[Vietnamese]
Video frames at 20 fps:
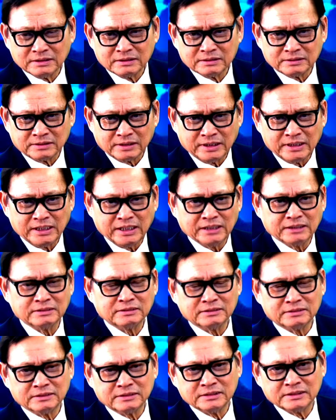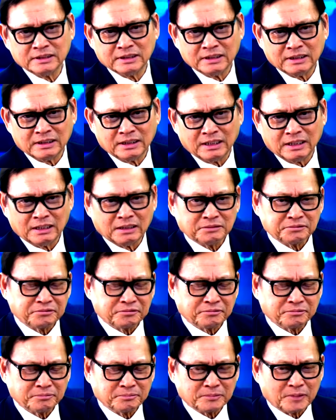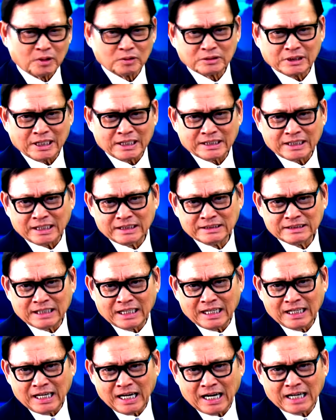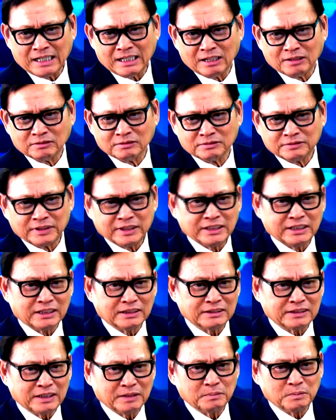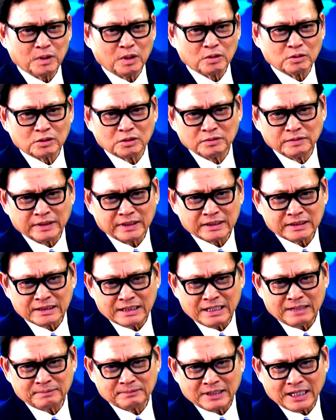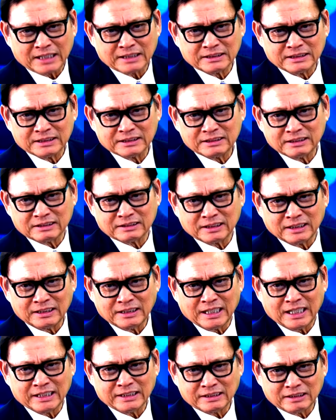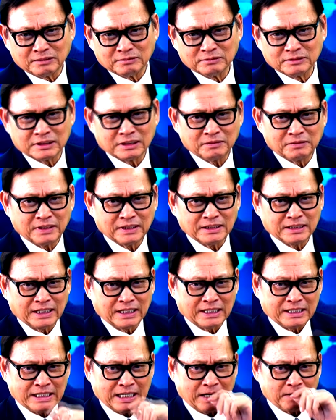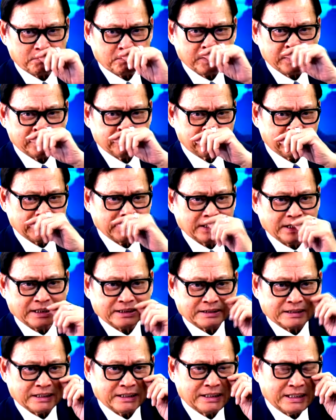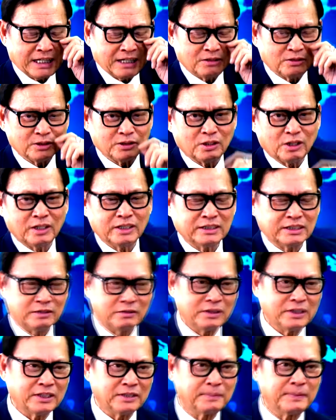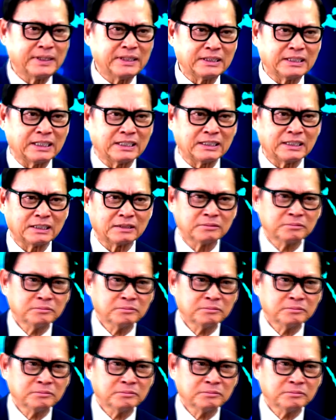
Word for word: Tuy nhiên uh, Bộ Tài chính đã hài lòng với những tiến bộ của Việt Nam đạt được cho tới nay trong cái vấn đề giải quyết vấn đề tỷ giá hối đói thì quý vị biết rằng là